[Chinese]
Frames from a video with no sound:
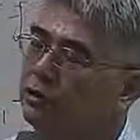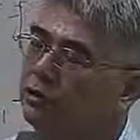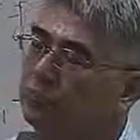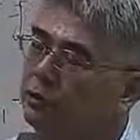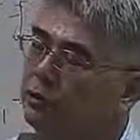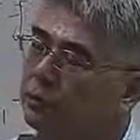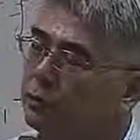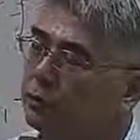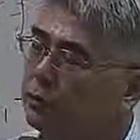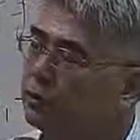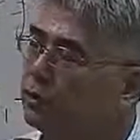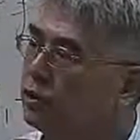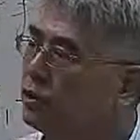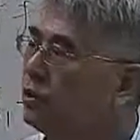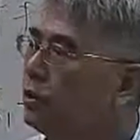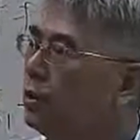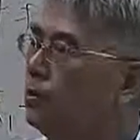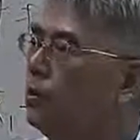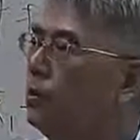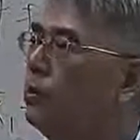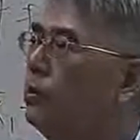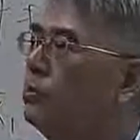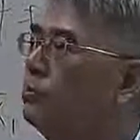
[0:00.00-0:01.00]
率分布是什
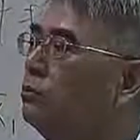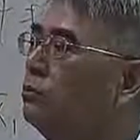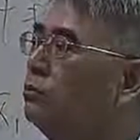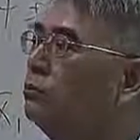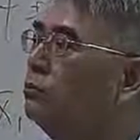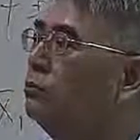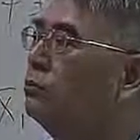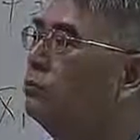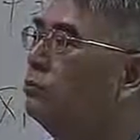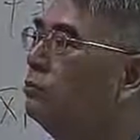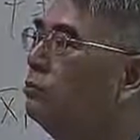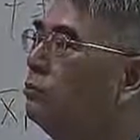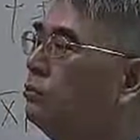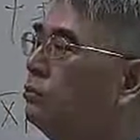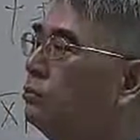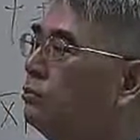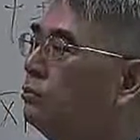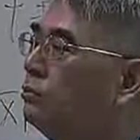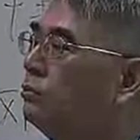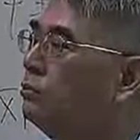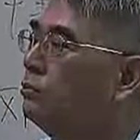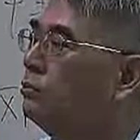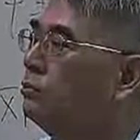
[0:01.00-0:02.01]
么？
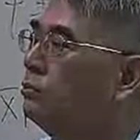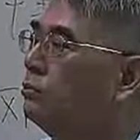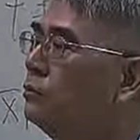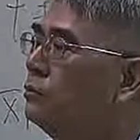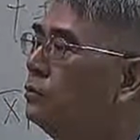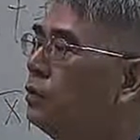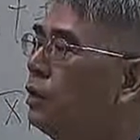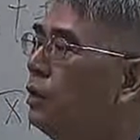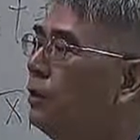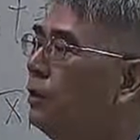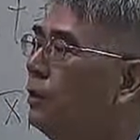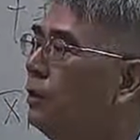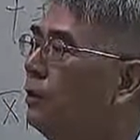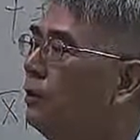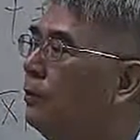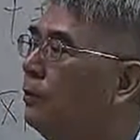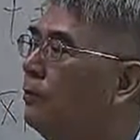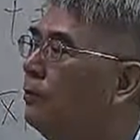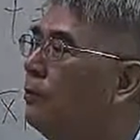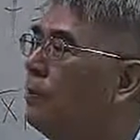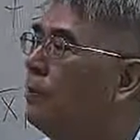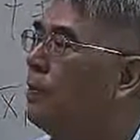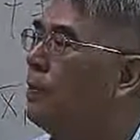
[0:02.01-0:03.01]
知道吧？
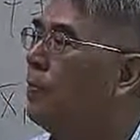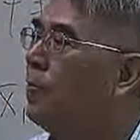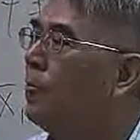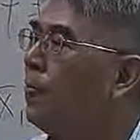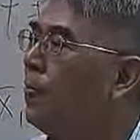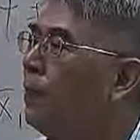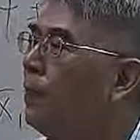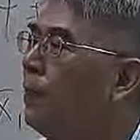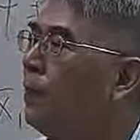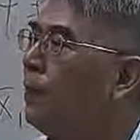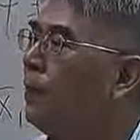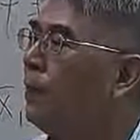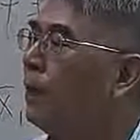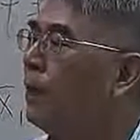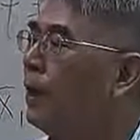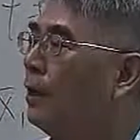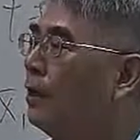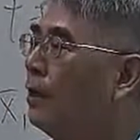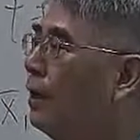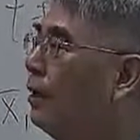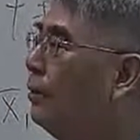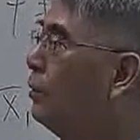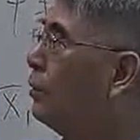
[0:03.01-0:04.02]
你
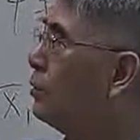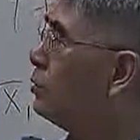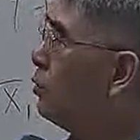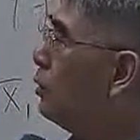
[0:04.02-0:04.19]
看他有没